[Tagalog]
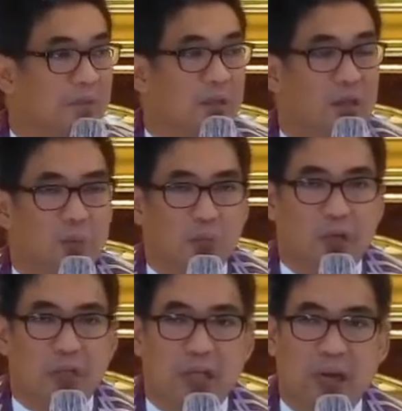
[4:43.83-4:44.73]

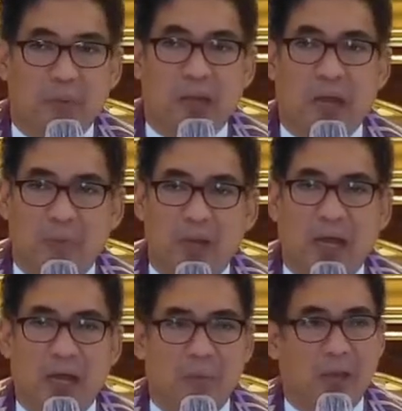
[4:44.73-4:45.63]
Burida, abe-abe
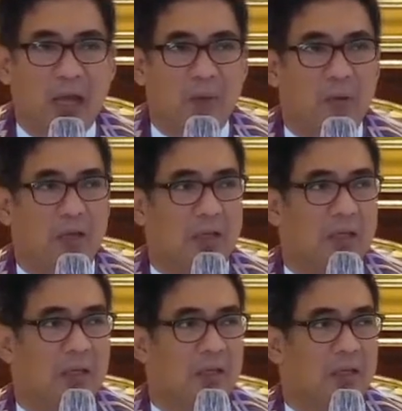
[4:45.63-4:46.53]
lang abe-abe.
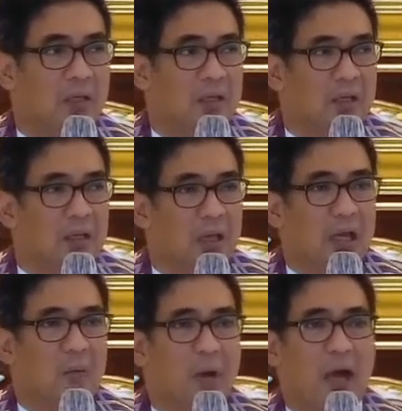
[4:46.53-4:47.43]
E eh,
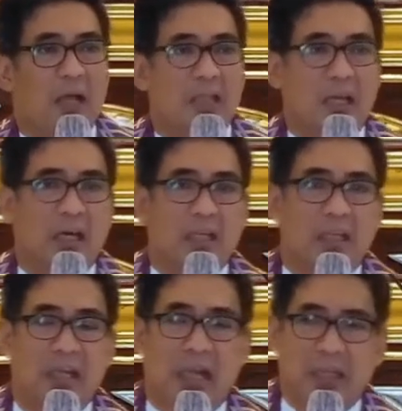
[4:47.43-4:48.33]
lama ka talaga
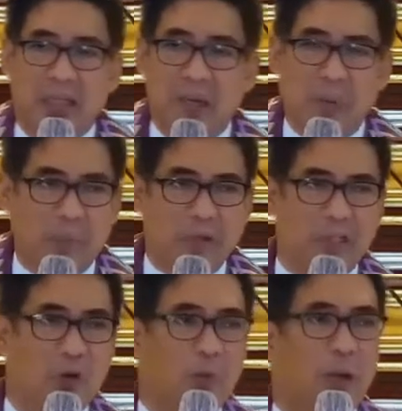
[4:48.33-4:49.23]
ilan dili,
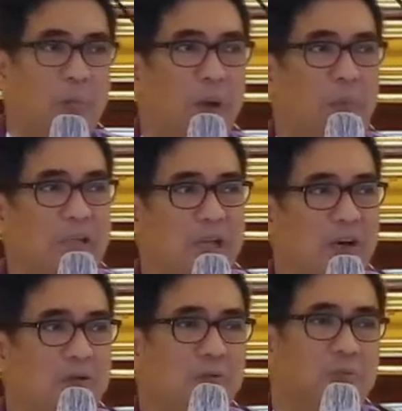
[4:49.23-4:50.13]
papasaw lang papasaw.
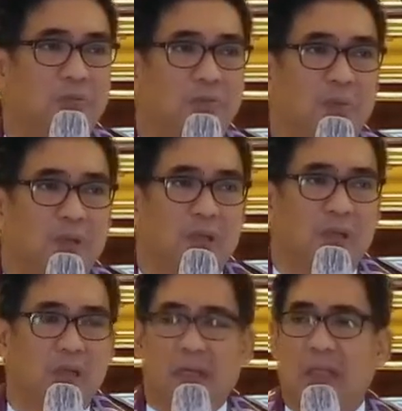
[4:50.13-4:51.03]

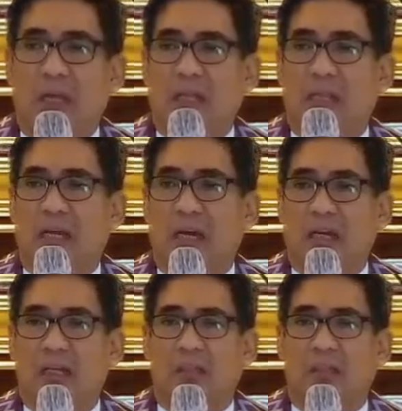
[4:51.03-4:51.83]
E daya talaga rin.